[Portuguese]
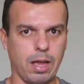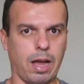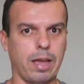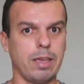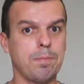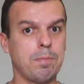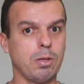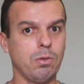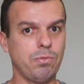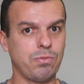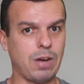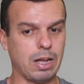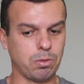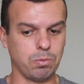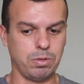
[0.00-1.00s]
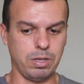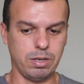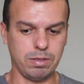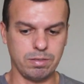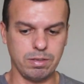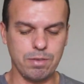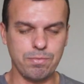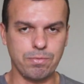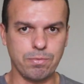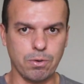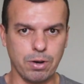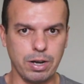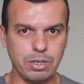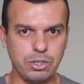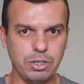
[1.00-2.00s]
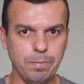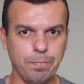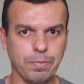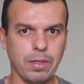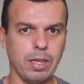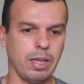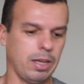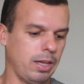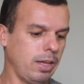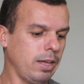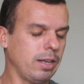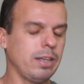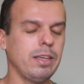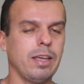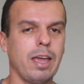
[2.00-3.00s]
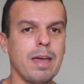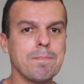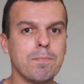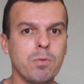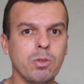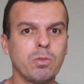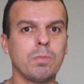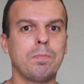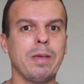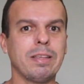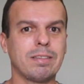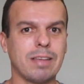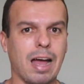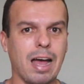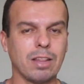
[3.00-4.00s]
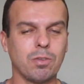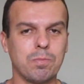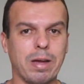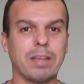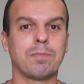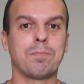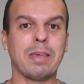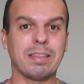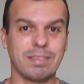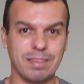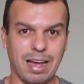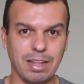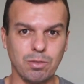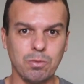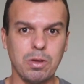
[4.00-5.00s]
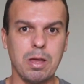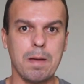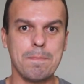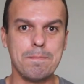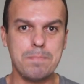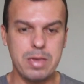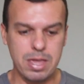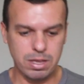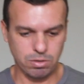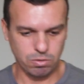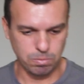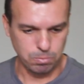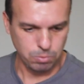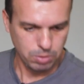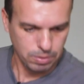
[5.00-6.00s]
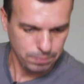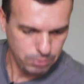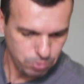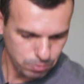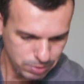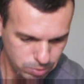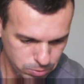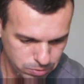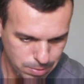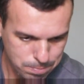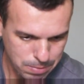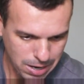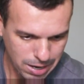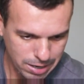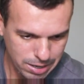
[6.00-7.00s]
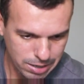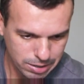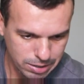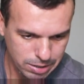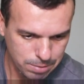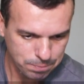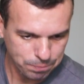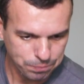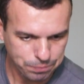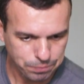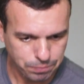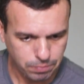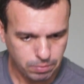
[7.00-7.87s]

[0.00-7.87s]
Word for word: Aí pelo fato dele ser forte, ele é muito pesado, mas pesado mesmo. Deixa eu ver se eu separei aqui